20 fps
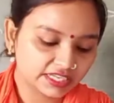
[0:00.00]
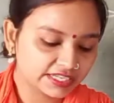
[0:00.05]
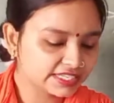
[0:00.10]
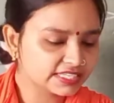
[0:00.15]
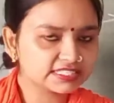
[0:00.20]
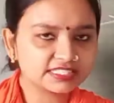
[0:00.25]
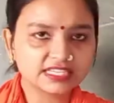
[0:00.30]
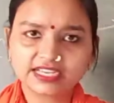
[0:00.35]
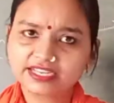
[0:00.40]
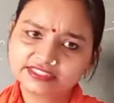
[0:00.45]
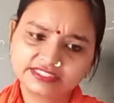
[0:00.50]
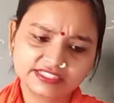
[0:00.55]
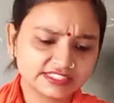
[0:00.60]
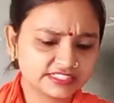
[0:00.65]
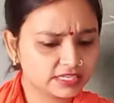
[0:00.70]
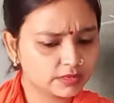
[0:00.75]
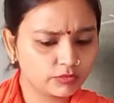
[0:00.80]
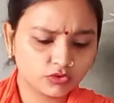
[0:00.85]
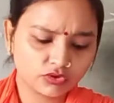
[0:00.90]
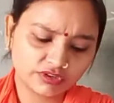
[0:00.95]
था ये सारी
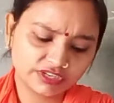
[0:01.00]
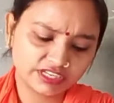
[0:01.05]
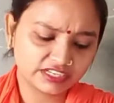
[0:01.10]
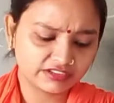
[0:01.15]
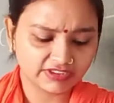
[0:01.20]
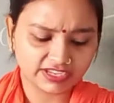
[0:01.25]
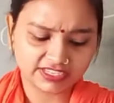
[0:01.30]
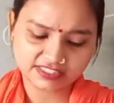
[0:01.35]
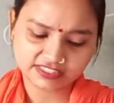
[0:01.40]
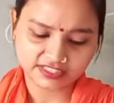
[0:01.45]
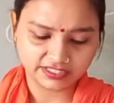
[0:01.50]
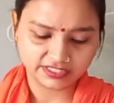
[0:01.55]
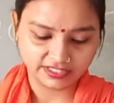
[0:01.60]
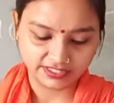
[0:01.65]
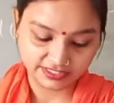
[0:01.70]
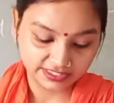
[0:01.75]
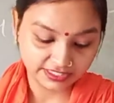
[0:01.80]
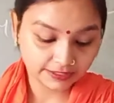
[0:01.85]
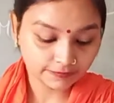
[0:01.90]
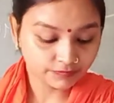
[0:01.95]
चीज़ें हम लोगों ने रिवाइज कर
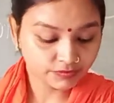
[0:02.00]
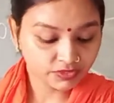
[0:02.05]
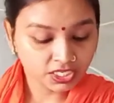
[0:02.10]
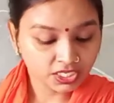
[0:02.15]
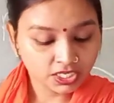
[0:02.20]
ली थी